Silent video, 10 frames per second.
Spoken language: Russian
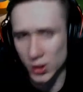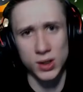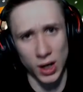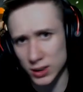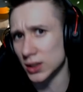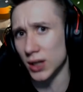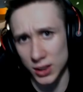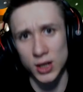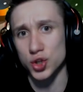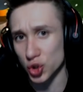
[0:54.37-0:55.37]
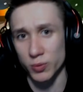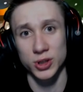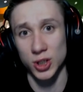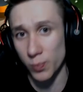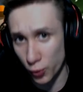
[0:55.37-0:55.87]
как-то я не
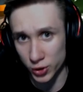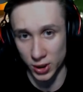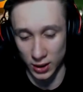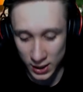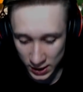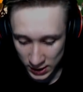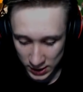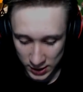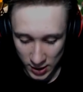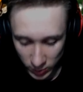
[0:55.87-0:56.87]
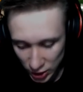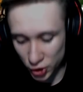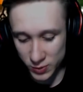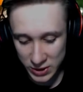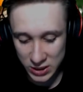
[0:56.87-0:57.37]
особо-то и поднял.
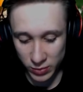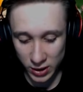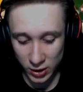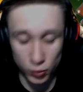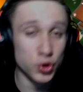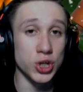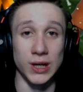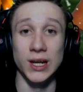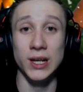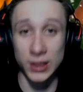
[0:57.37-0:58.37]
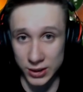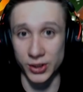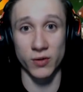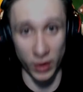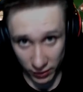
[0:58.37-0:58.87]
Большое спасибо куче
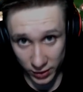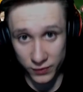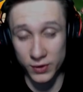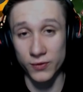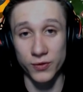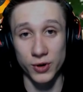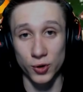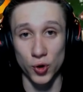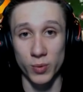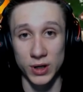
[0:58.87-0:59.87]
элитных варваров в Глобале,